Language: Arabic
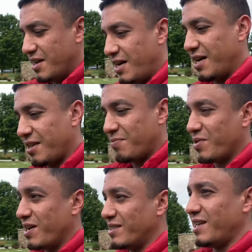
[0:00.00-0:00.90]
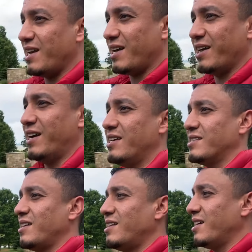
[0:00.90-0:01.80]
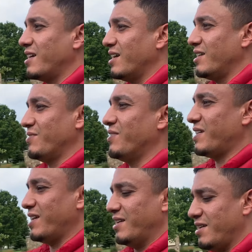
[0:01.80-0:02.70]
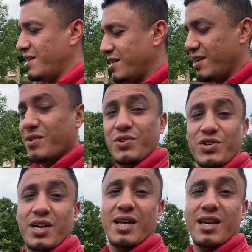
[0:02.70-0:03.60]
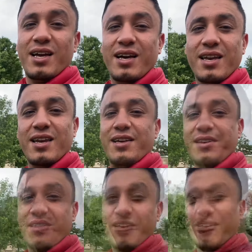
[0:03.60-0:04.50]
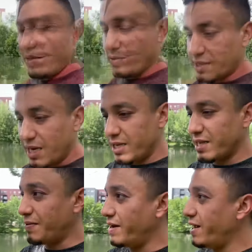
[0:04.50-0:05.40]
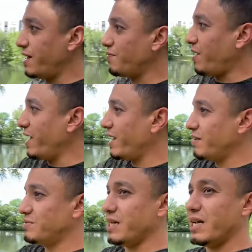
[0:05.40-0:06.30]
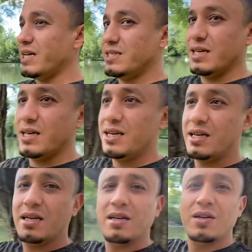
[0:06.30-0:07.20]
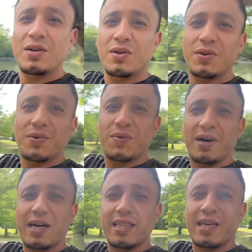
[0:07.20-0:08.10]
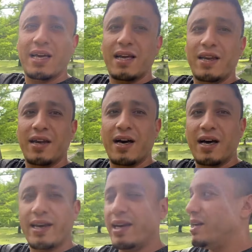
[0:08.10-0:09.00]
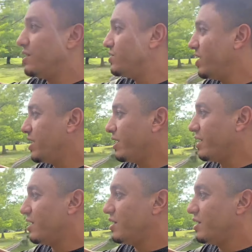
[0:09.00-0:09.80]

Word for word: هذا المكان دلاني عليه صديق قال لي توكل هناك وان شاء الله الله يرضيك طبعا وصلت طبعا هاي بحيرة مسيجة وهذا النهر اللي جاري